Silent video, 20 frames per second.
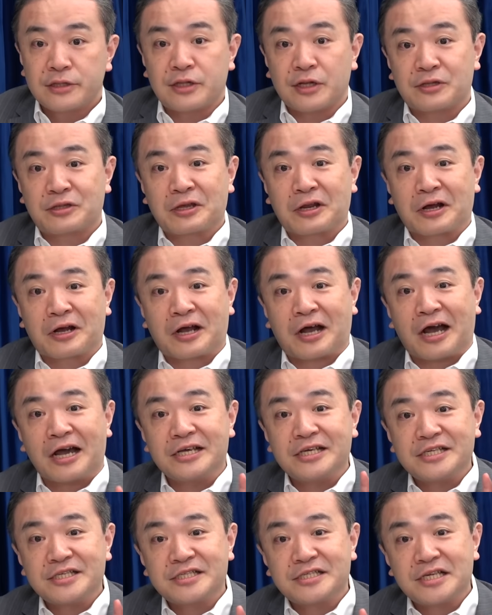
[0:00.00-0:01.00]
言ったら
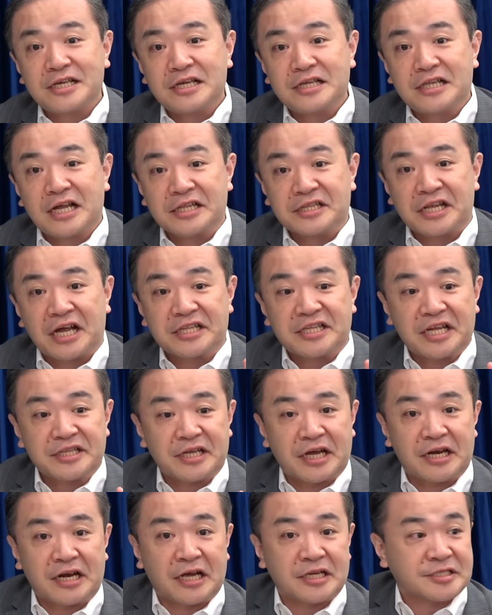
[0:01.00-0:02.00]
開成だ、灘
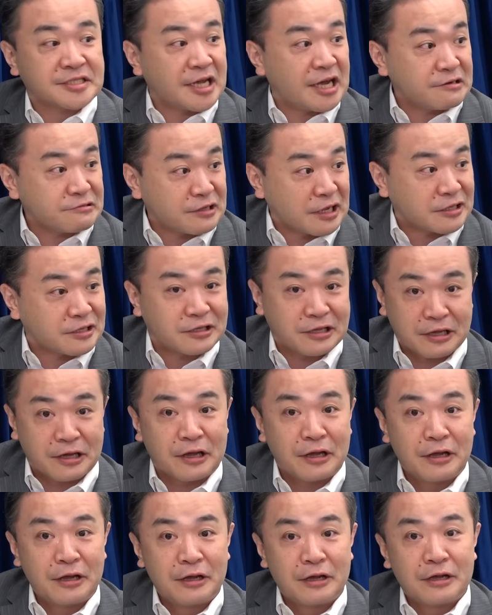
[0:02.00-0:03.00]
だ、ラサールだっ
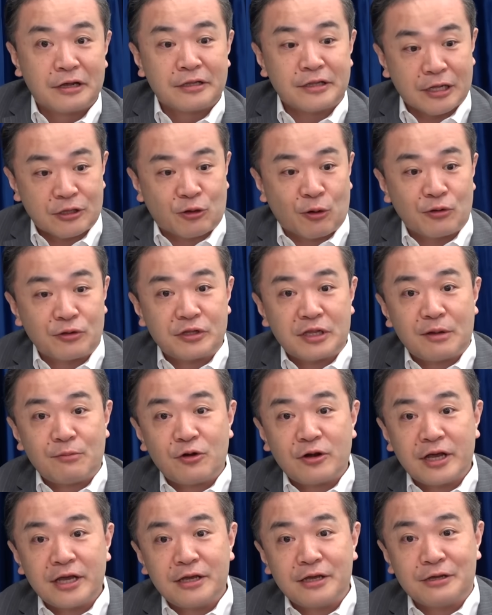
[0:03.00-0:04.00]
て。ね、とんで
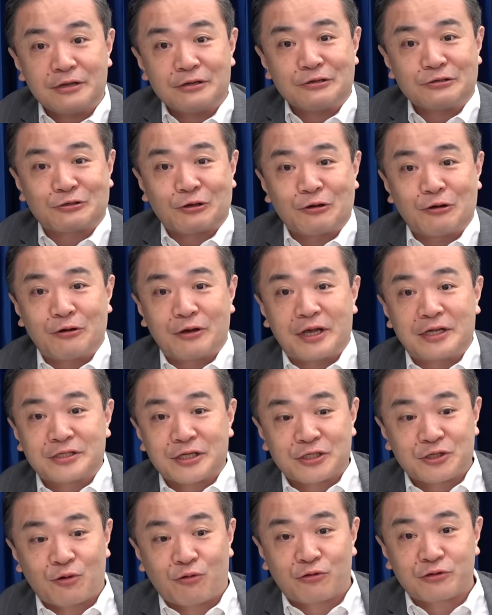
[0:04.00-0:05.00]
もないその偏
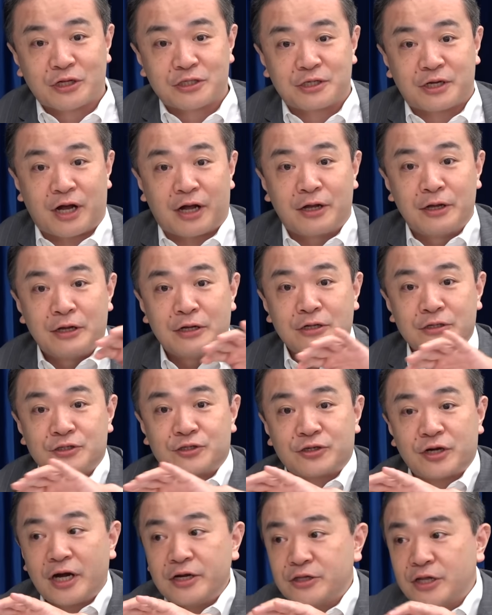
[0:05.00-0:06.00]
差値の子たちが
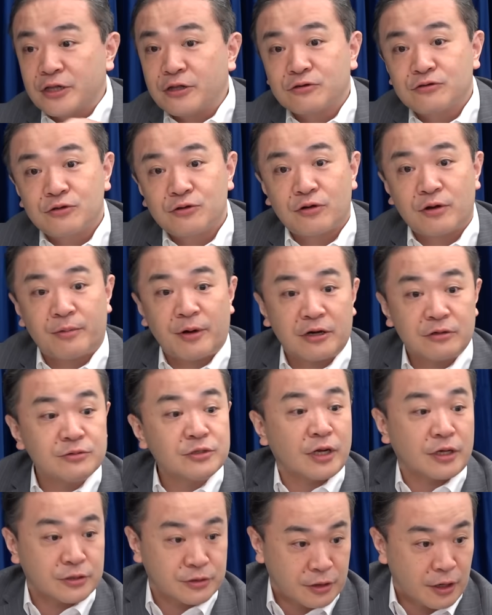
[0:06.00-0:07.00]
ずらり出てくるような番
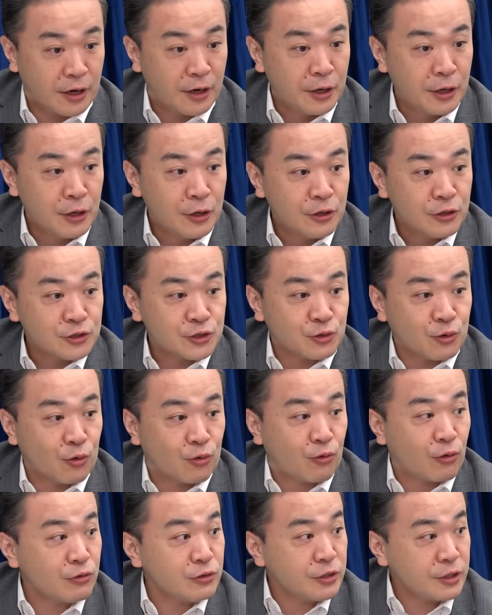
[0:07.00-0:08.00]
組じゃないですか。そ
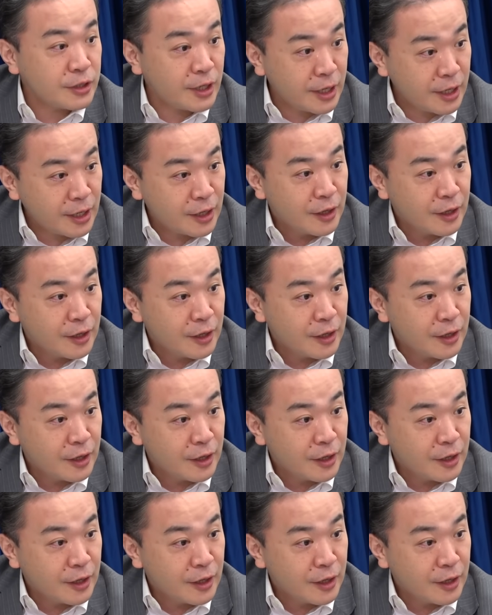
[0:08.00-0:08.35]
こにね。